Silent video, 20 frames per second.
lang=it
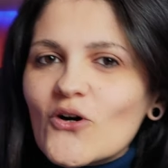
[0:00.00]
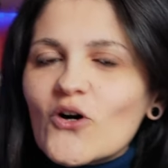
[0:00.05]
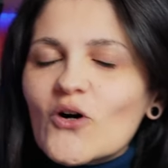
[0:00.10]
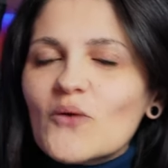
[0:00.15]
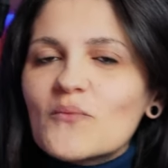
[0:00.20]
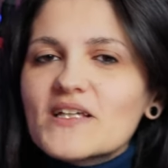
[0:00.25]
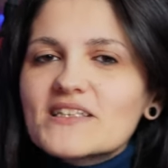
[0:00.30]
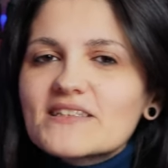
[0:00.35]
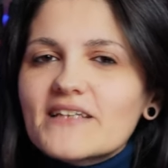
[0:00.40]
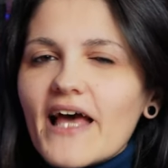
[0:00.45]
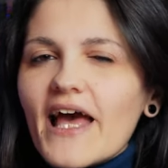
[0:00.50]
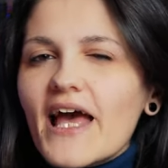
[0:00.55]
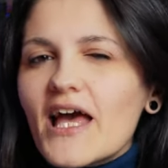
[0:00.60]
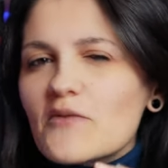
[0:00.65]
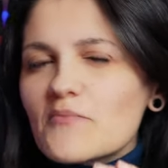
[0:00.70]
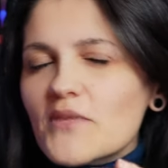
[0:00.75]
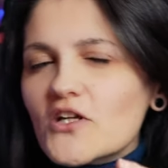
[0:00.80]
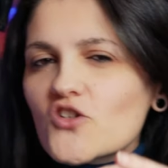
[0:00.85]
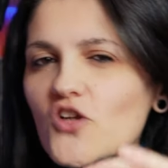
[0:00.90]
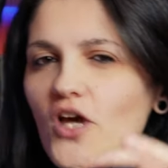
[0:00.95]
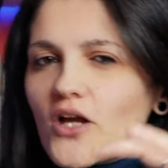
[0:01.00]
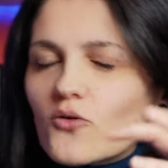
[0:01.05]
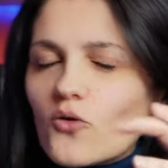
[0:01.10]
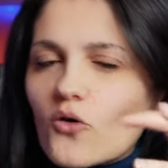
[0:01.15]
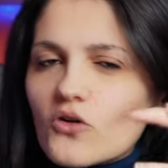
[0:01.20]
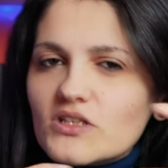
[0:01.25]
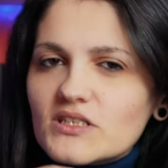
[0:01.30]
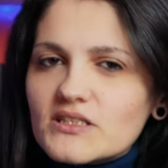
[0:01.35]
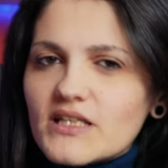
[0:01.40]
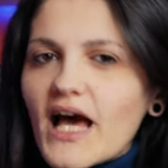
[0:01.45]
Come se, eh, ma c'era un
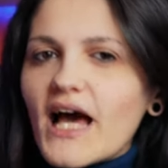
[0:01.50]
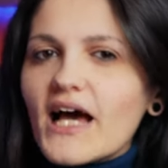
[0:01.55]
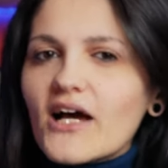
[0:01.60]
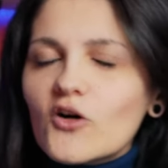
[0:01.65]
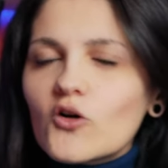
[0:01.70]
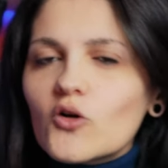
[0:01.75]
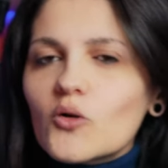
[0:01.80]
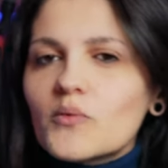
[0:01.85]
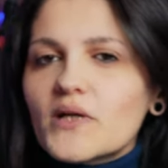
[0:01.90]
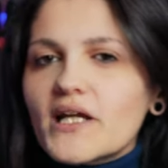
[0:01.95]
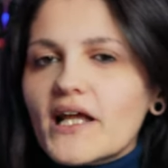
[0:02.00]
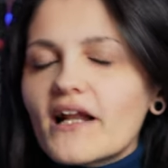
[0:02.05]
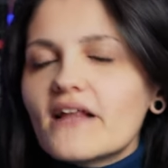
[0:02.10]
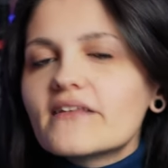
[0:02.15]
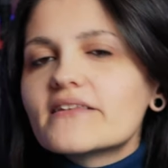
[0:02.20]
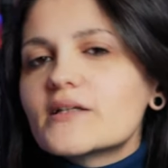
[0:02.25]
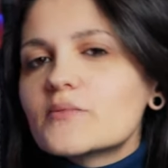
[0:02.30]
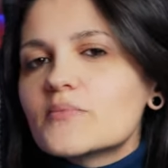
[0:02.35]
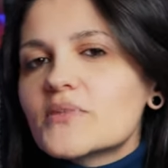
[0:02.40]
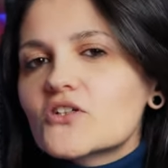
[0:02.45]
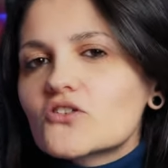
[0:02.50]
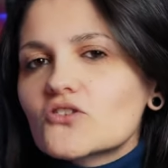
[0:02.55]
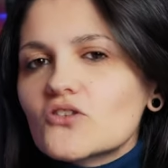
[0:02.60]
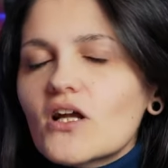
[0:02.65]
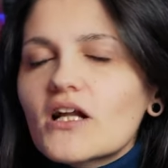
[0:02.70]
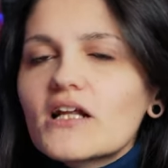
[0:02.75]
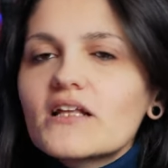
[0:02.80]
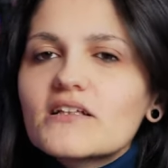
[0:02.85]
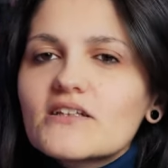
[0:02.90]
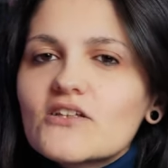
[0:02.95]
ostacolo perché le altre
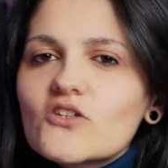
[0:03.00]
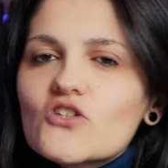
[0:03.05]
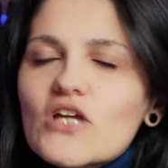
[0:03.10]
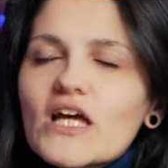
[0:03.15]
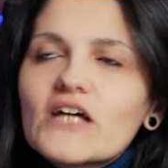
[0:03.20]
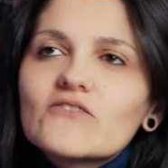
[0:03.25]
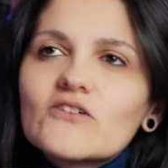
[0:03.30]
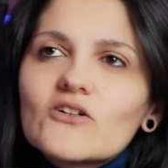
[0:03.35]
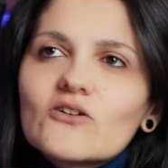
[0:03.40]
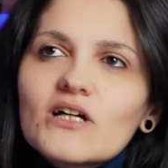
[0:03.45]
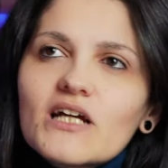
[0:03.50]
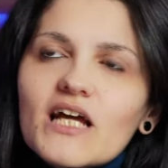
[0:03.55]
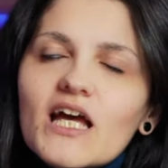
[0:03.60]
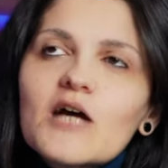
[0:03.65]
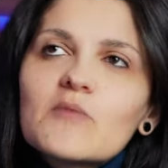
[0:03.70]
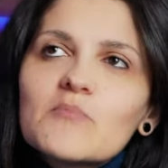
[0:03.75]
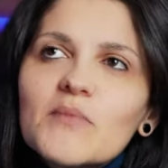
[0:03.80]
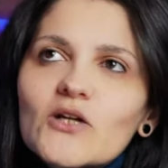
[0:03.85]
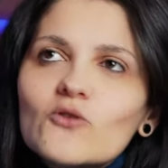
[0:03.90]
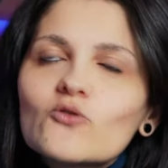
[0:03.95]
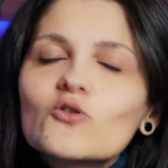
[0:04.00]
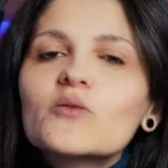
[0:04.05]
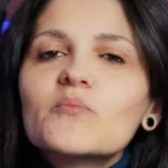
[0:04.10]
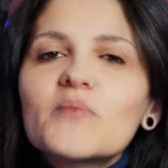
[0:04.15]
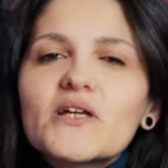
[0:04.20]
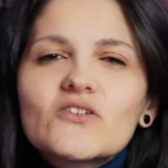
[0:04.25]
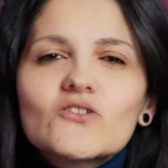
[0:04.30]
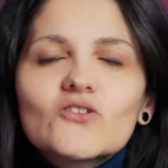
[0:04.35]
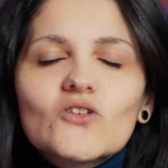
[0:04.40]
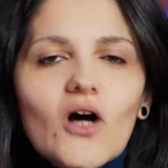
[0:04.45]
persone gli dicevano che, ma lui
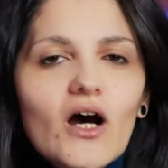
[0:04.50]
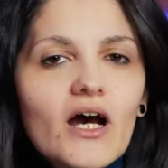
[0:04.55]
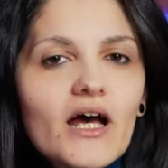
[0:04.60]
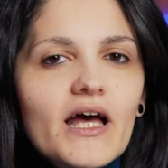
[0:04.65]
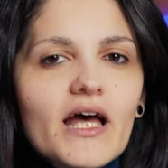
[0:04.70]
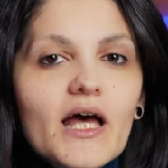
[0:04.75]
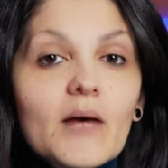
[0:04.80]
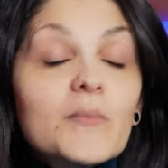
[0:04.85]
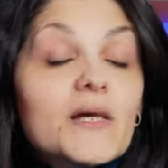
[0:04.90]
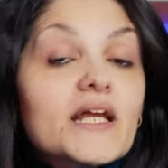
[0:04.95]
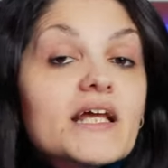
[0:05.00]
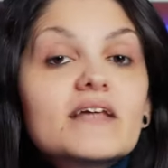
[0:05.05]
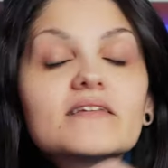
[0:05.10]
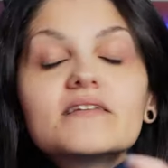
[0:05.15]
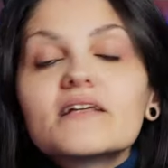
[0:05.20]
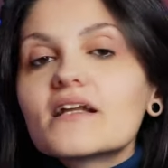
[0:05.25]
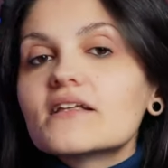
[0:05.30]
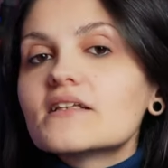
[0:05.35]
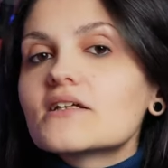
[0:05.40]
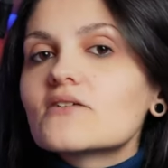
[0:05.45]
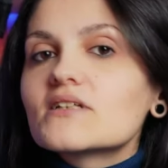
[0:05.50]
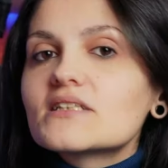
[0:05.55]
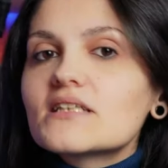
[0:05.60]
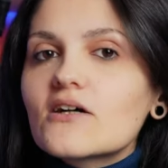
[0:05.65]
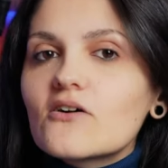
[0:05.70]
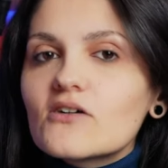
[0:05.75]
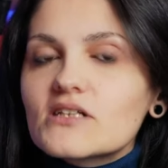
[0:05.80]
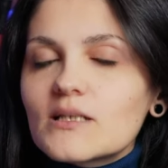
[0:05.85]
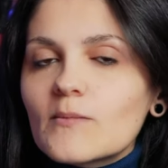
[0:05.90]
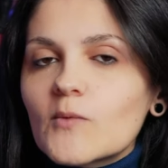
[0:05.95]
pensò, perché ti rende questa
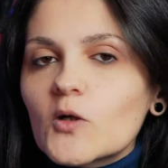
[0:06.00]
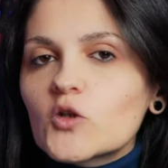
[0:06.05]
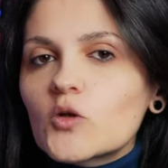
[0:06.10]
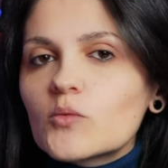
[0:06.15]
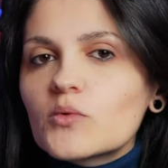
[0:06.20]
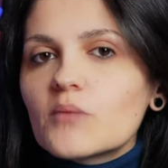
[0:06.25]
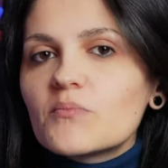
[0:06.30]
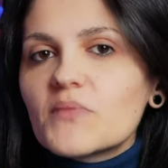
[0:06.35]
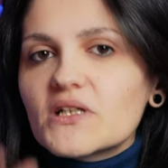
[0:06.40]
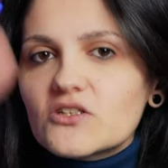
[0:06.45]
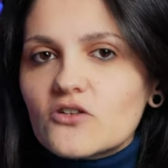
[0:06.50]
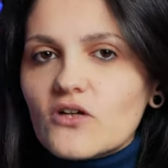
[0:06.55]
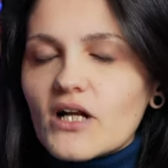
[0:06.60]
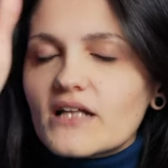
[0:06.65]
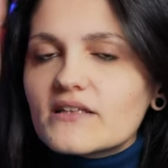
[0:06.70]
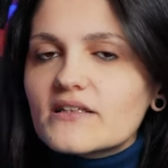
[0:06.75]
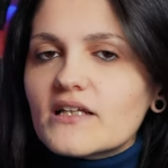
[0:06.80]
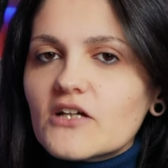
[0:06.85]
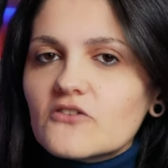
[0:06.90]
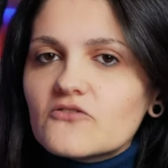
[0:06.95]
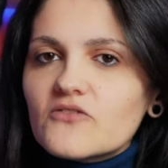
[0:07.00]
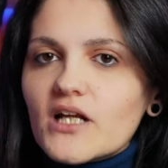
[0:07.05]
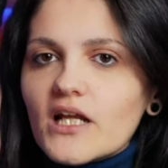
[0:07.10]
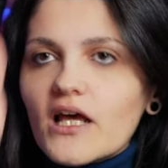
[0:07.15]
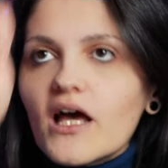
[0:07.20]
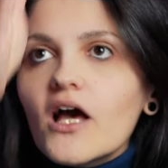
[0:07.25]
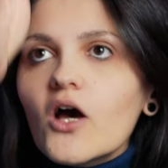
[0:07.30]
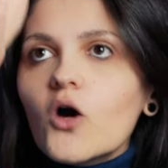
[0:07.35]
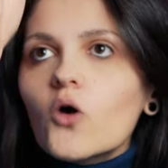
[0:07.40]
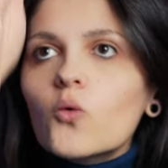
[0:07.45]
cosa molto più appassionante che fare
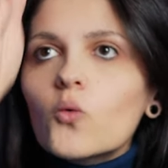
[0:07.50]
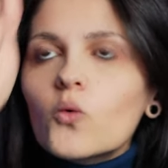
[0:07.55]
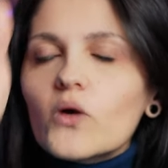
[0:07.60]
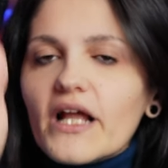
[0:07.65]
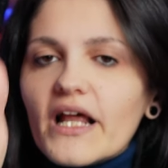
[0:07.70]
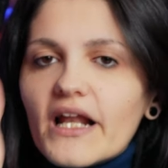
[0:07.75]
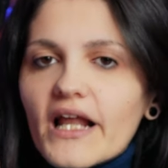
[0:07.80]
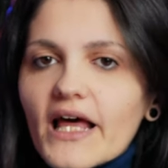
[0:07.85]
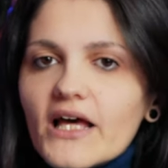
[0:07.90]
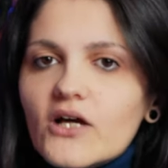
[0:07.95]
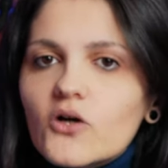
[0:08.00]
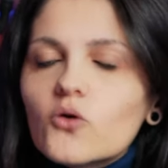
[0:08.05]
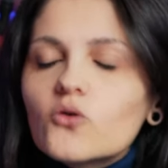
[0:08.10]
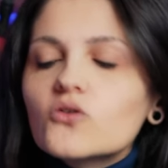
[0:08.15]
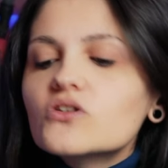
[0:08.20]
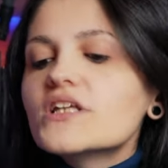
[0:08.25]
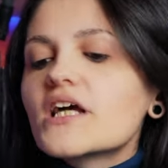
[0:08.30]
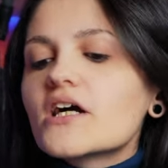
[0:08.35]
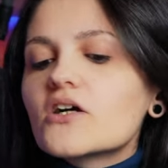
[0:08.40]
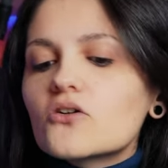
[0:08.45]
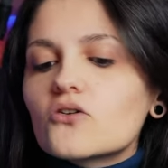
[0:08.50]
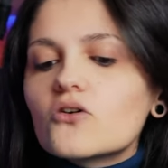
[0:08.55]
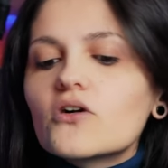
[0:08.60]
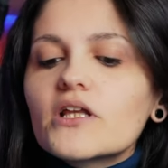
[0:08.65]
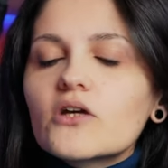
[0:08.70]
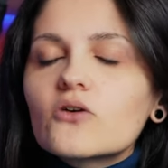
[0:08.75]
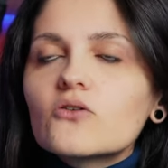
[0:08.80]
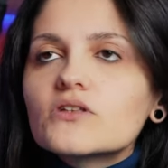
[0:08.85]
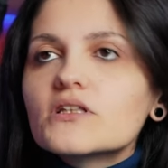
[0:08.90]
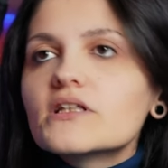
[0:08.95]
un elenco
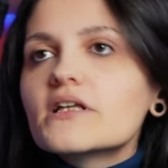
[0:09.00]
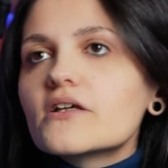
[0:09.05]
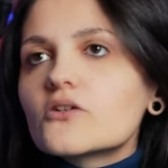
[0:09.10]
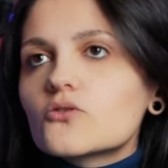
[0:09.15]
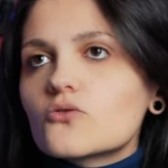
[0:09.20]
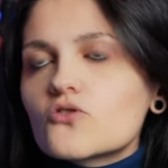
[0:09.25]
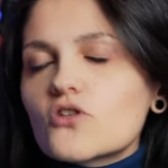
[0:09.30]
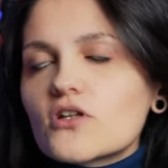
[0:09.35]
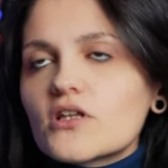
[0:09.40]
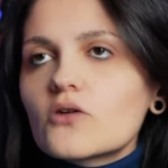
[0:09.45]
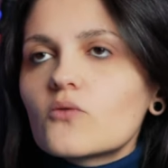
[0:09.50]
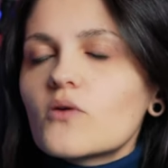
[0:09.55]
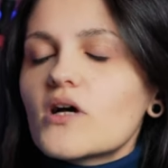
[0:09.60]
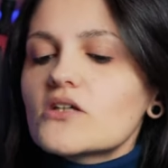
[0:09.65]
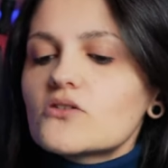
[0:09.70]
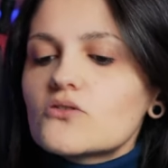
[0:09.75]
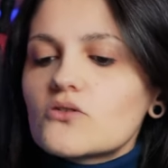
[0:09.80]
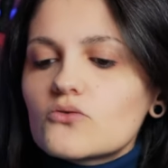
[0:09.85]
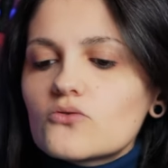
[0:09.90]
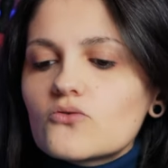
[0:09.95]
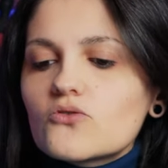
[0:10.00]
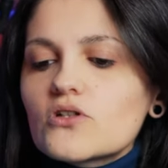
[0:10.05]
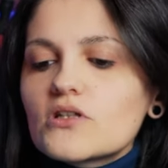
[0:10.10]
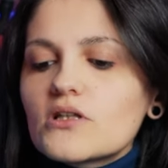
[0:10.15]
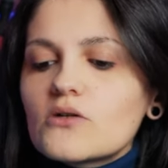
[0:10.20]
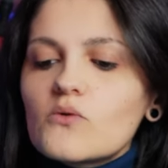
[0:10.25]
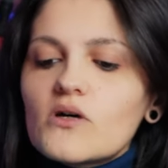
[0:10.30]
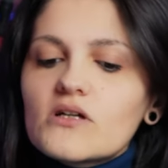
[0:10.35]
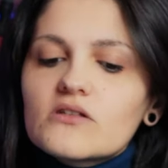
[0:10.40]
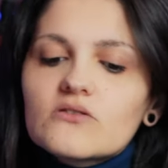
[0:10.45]
diacronico di succede questo,
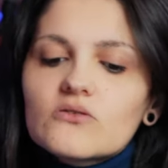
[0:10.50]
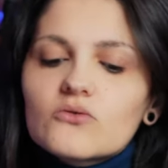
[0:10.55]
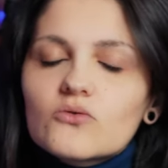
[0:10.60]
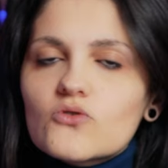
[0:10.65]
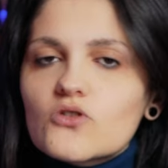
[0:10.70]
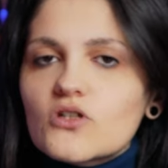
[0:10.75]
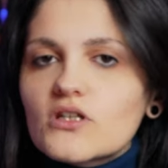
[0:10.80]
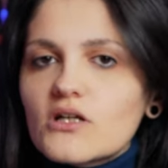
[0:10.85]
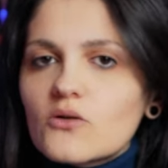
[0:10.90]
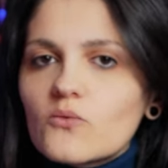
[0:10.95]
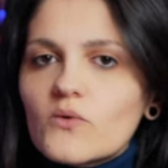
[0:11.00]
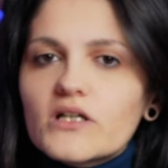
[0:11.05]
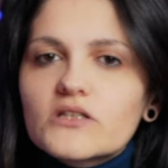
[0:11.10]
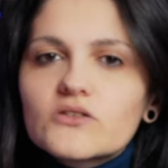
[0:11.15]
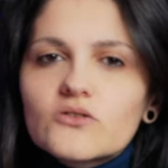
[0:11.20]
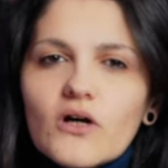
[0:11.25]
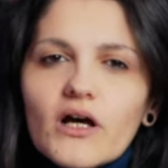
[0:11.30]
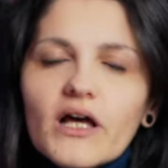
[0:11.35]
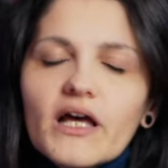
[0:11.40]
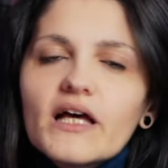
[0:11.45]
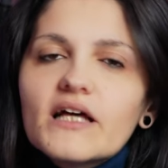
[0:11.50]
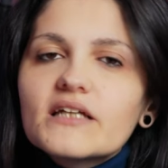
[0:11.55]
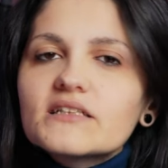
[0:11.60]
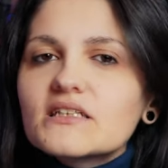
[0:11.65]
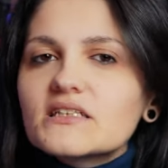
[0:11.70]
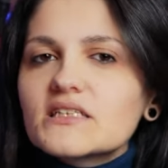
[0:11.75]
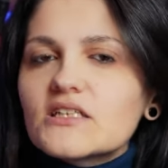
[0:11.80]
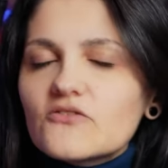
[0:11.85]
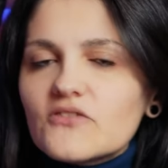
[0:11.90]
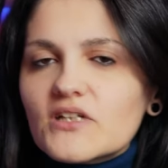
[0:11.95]
succede questo, succede questo,
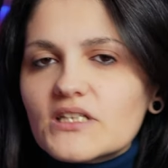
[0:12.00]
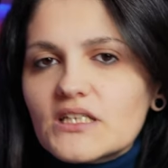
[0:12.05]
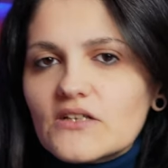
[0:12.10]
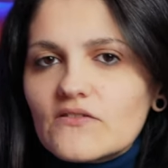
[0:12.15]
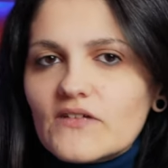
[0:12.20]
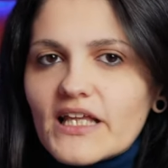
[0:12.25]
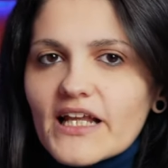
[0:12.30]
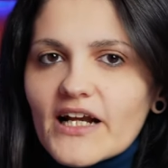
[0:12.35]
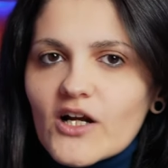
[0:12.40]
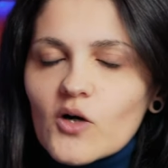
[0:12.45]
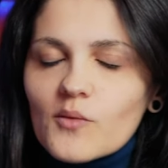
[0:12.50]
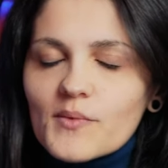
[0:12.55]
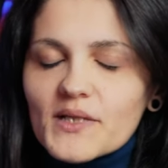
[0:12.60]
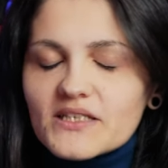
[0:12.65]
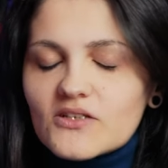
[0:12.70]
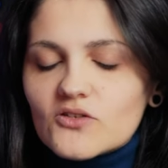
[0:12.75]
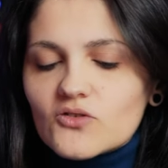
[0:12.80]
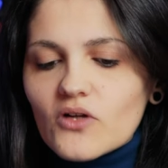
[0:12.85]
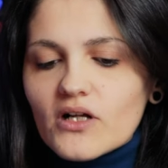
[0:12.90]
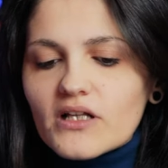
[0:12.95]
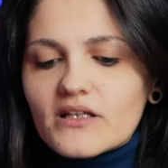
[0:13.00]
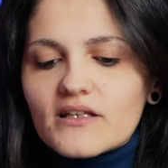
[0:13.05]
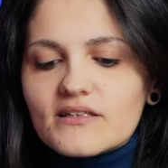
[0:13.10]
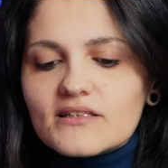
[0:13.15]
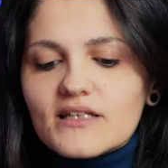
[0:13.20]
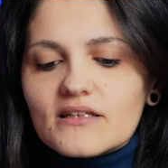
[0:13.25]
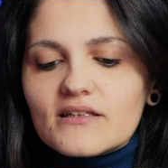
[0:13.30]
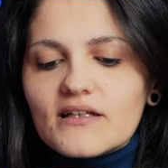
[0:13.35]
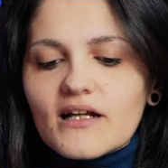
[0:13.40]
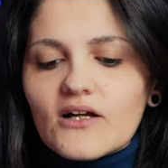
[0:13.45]
senza farti vedere come si sono
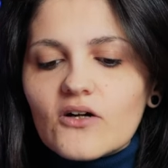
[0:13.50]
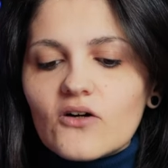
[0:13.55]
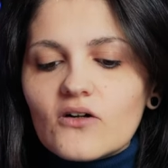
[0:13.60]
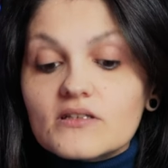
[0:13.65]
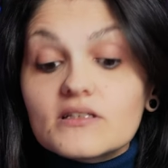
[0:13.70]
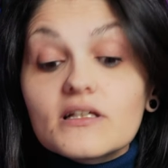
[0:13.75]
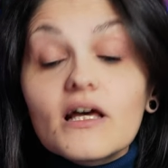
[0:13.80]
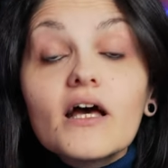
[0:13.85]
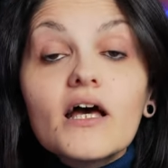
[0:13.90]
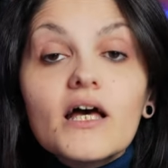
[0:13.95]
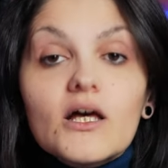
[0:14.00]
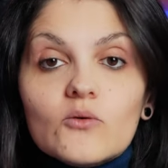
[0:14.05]
innescate le cose.